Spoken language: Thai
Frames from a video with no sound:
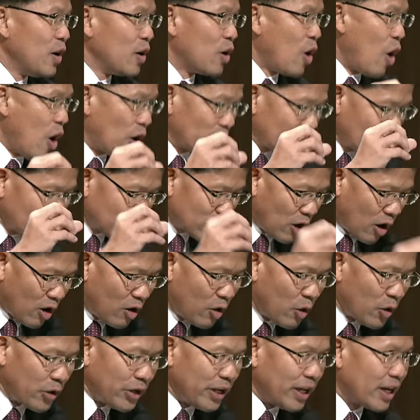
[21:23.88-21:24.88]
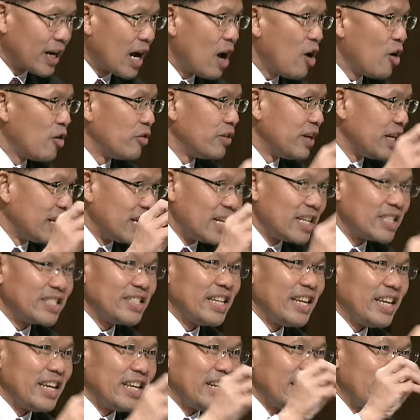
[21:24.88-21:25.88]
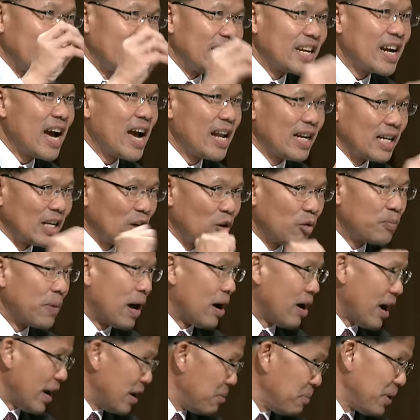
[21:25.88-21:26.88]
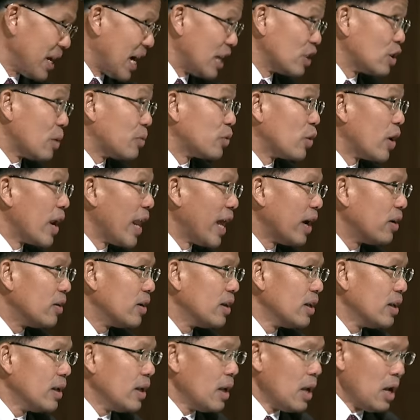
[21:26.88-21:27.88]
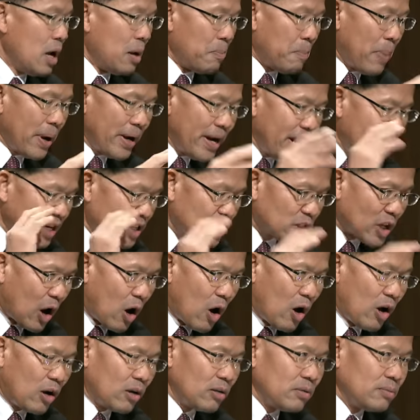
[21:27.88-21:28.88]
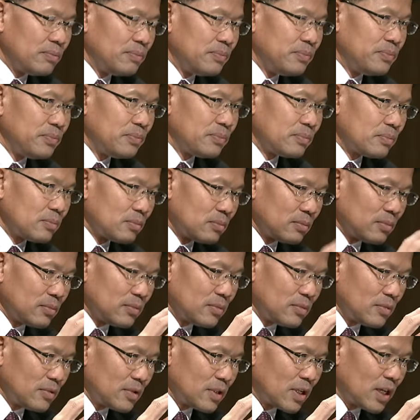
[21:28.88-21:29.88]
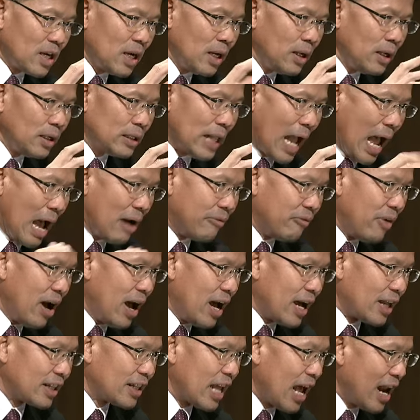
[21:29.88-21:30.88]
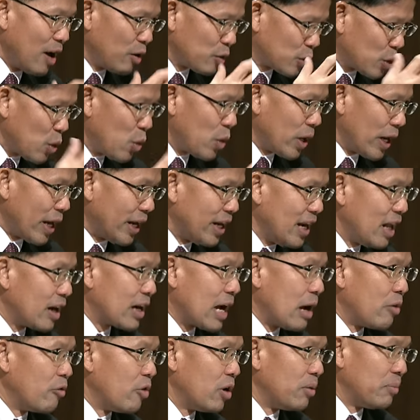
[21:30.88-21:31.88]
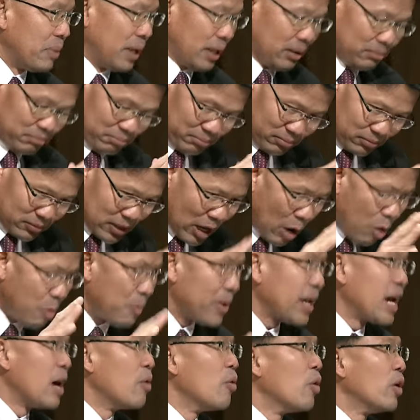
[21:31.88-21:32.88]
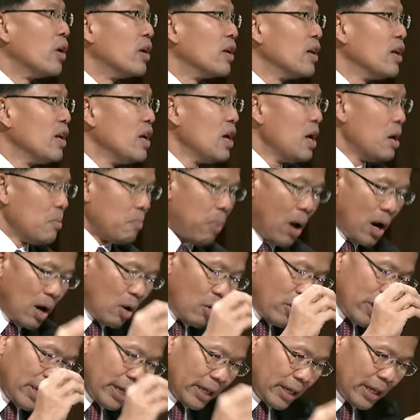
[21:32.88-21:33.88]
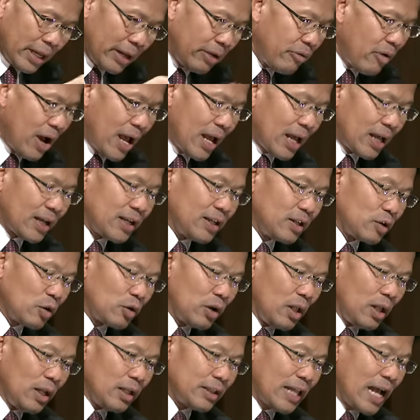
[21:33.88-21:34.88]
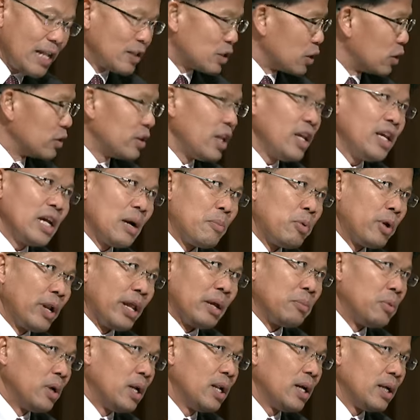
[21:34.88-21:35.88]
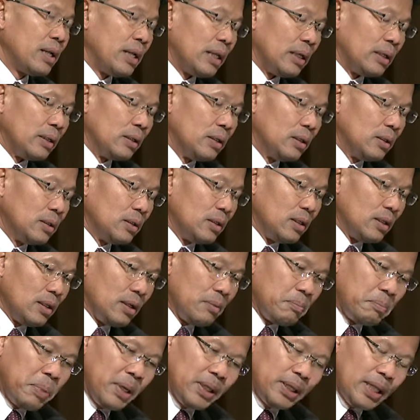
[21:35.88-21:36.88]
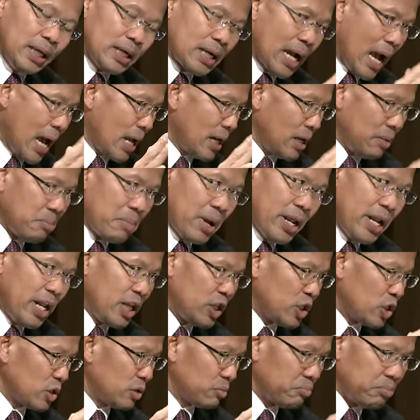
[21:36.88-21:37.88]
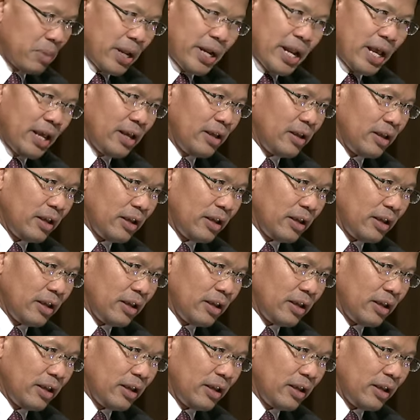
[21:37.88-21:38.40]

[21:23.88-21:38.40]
ของทั้งสองคนนี่เข้า 1 1 4 1 1 5 1 6ปะอันนี้มีการสอบสวนแล้วรประเด็น 2คือถามว่าถ้าเราสู้กันไหนเรากังวลไหมเราไม่กังวลเพราะเราเห็นเห็นว่าท่านสนธิกับพลเอกบุญเลิศเนี่ยพฤติการเนี่ยไม่ได้ไม่ได้